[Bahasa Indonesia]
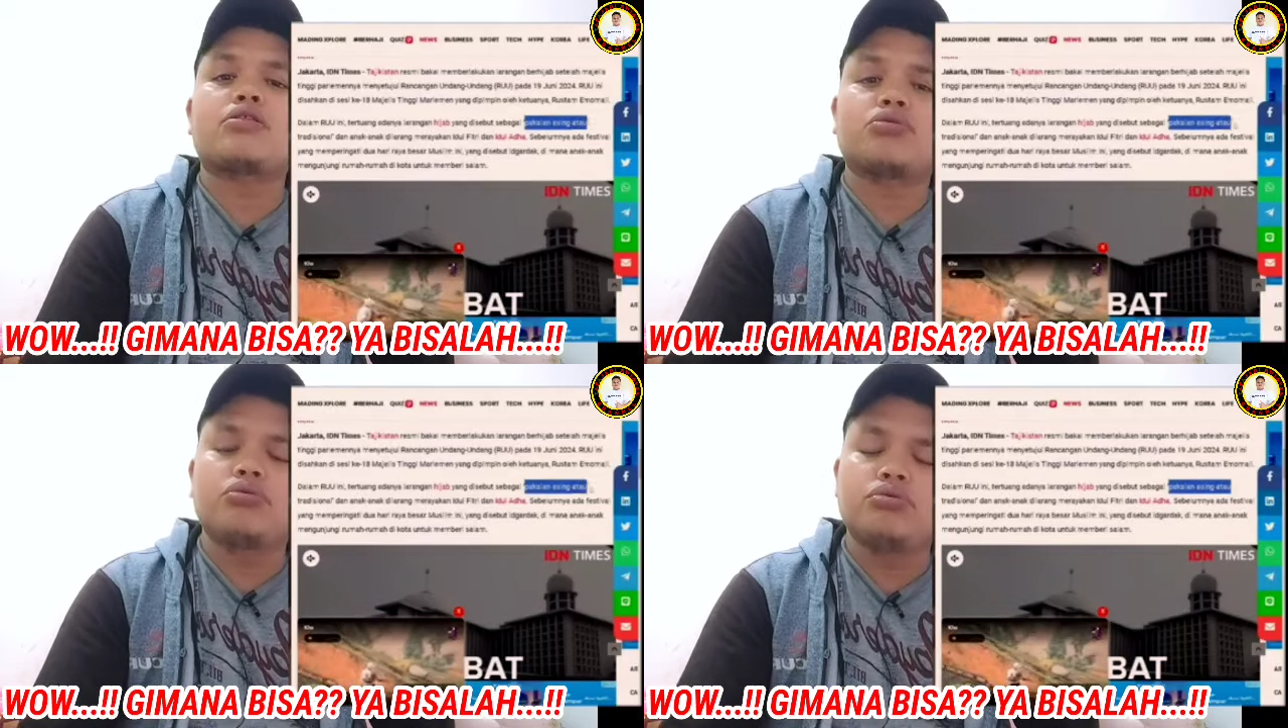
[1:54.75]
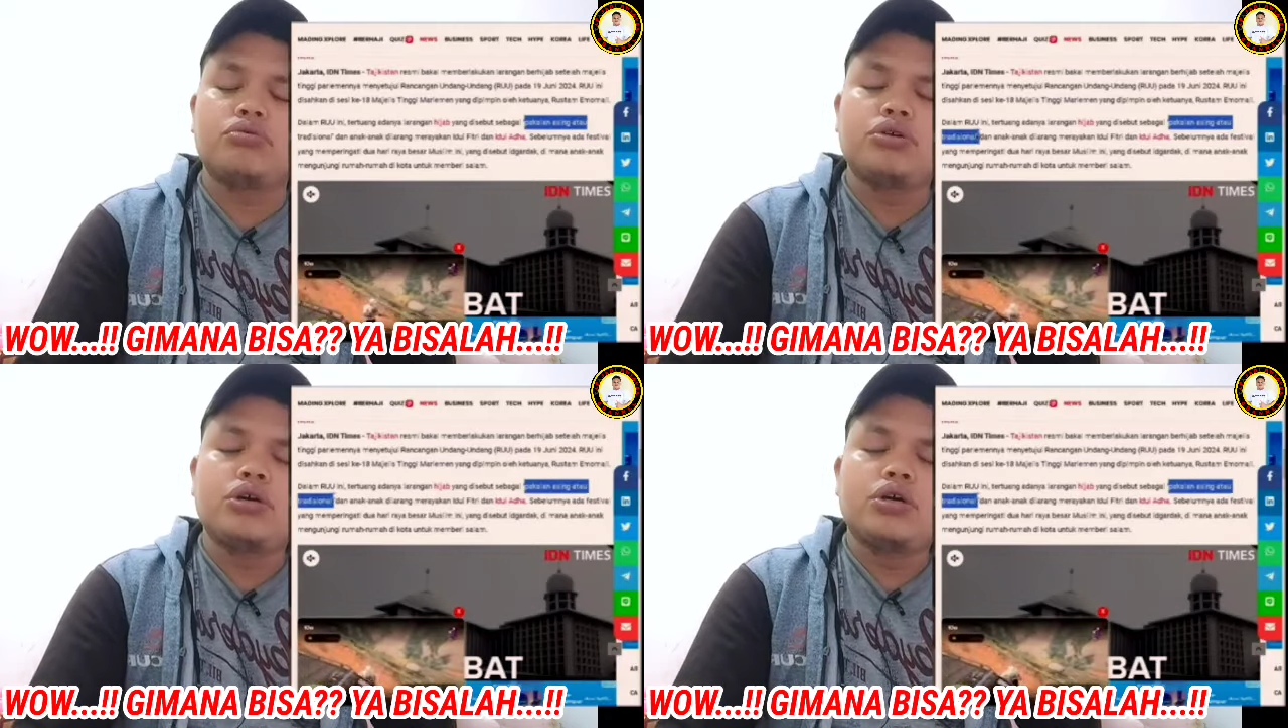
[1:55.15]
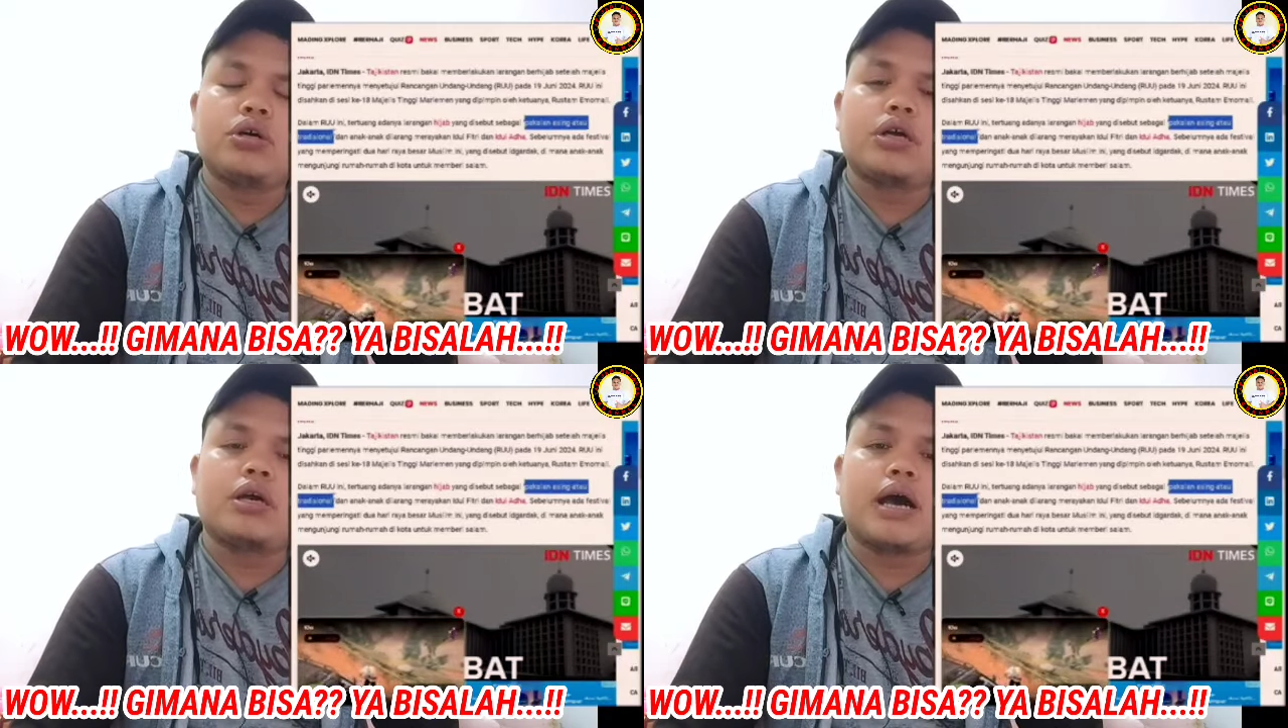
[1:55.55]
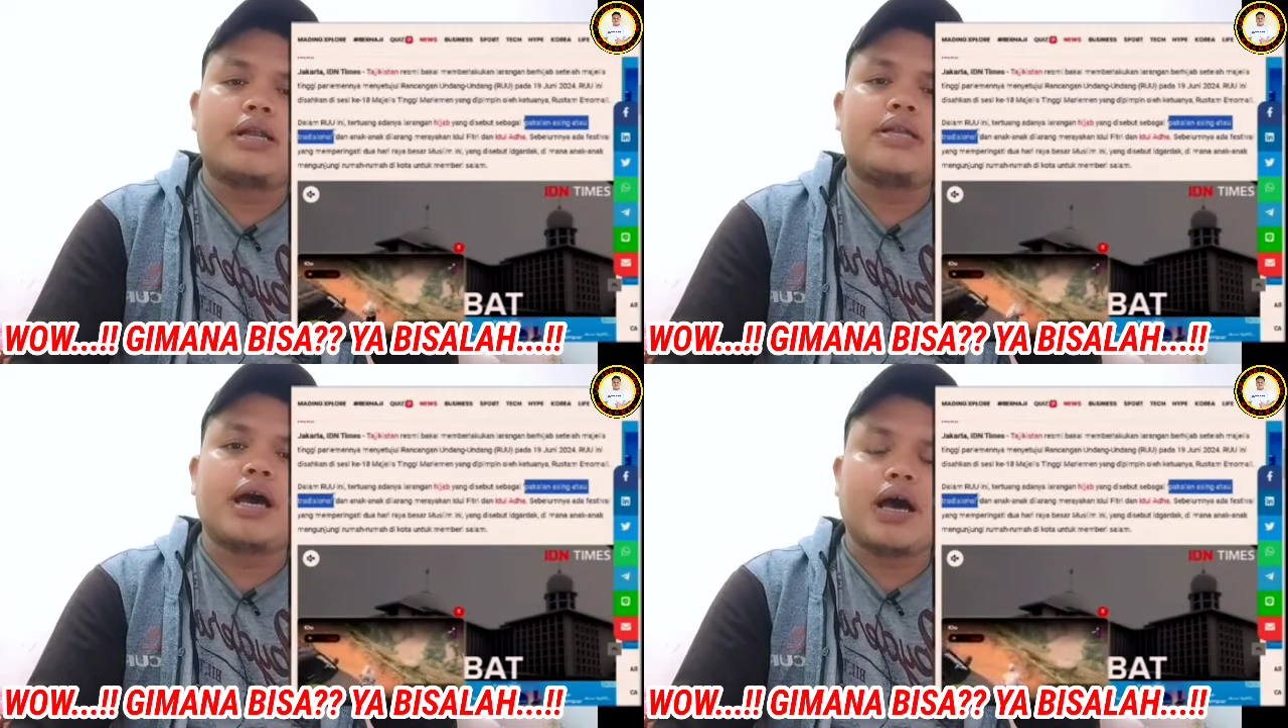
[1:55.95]
atau
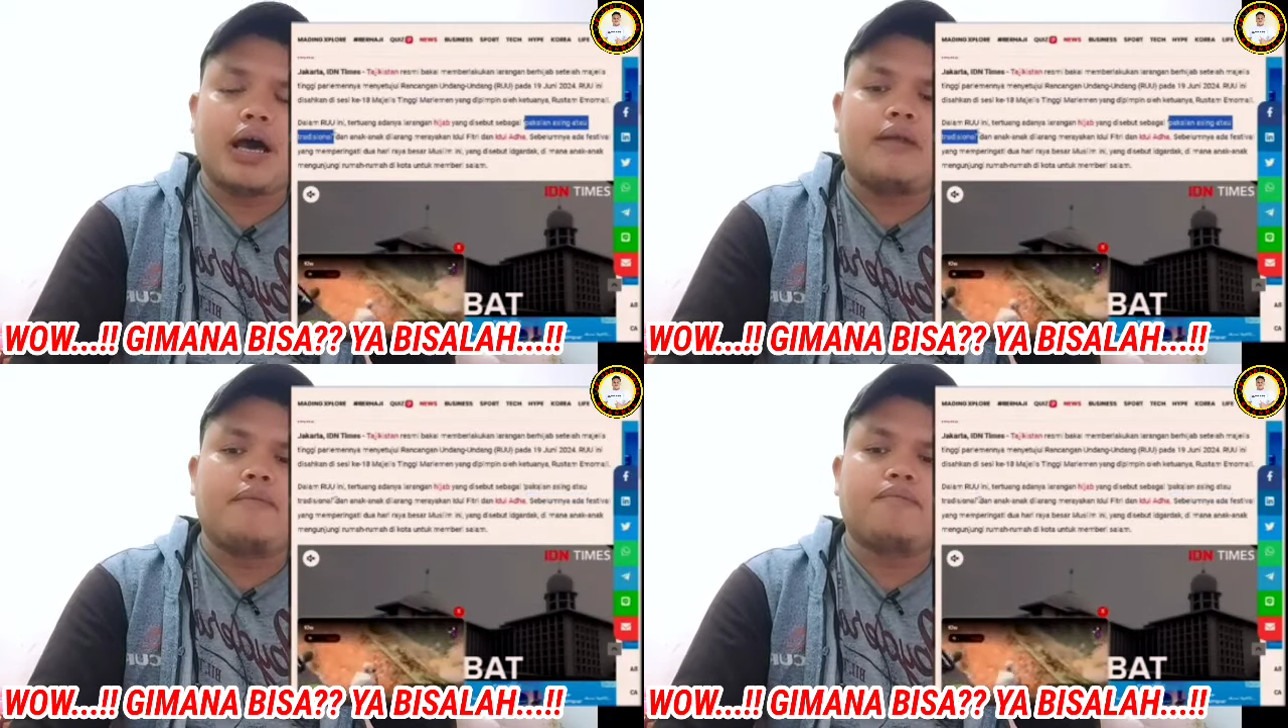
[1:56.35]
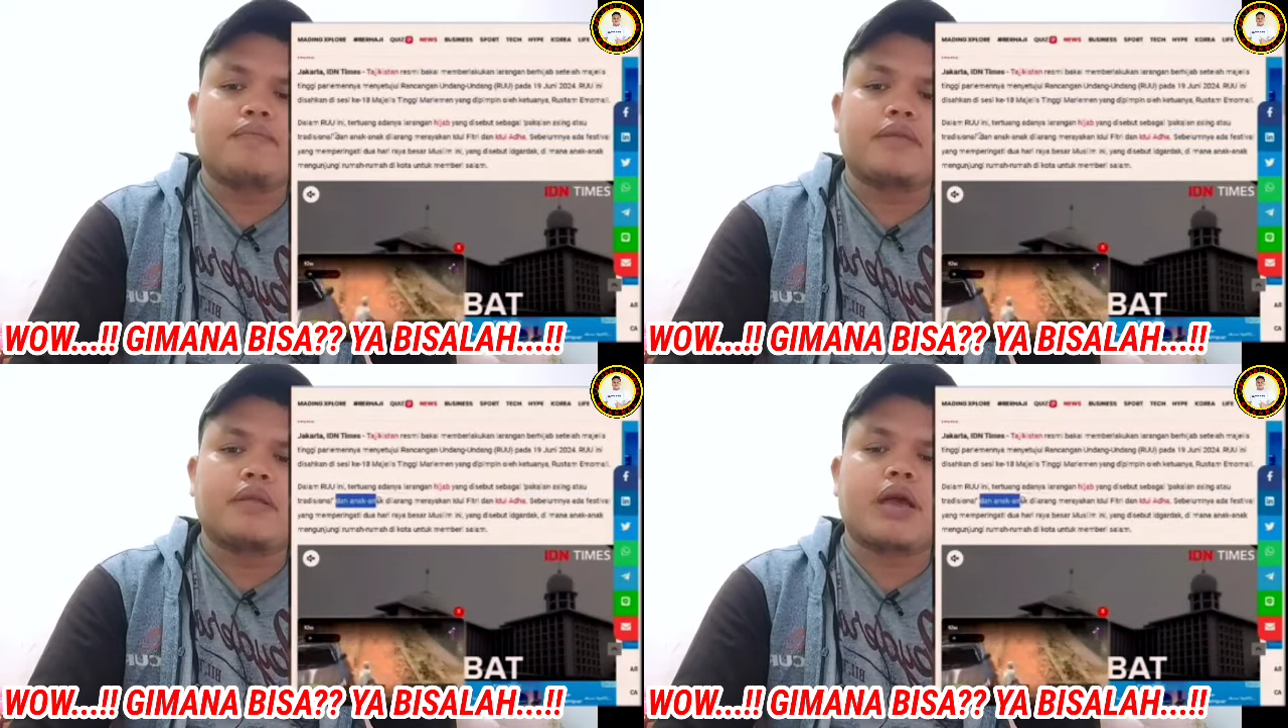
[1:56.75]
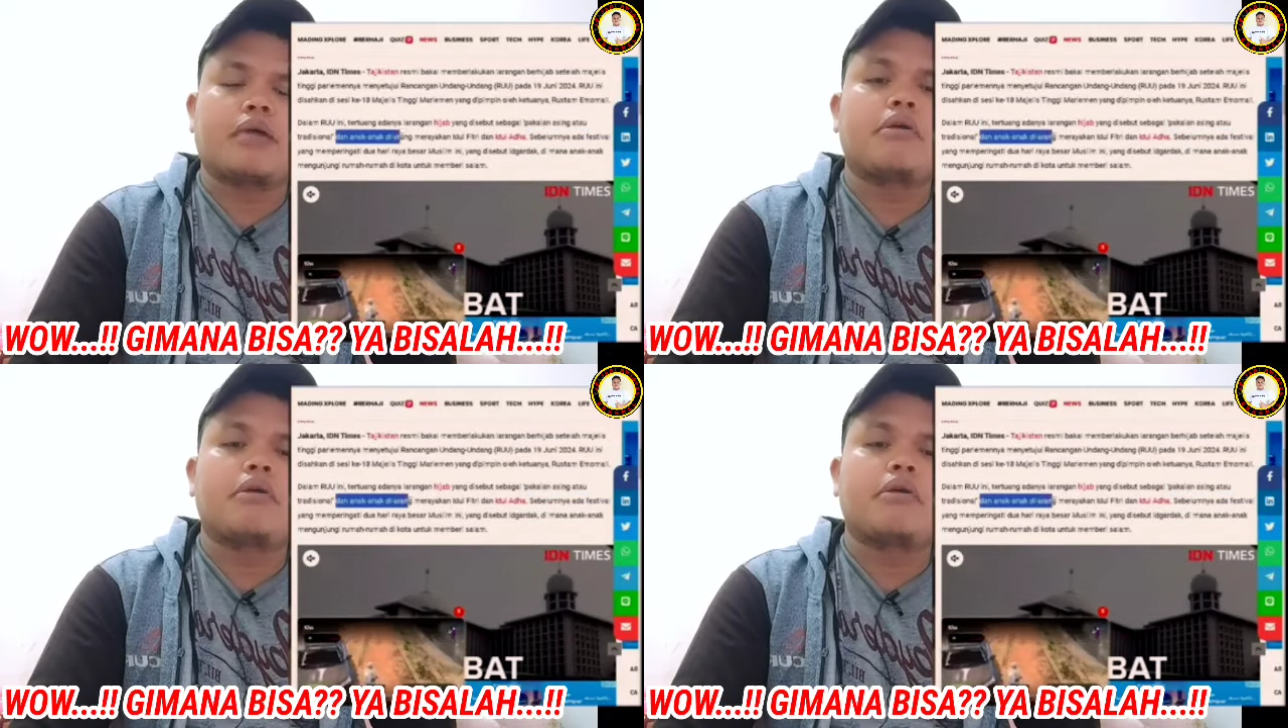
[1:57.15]
tradisional dan anak-anak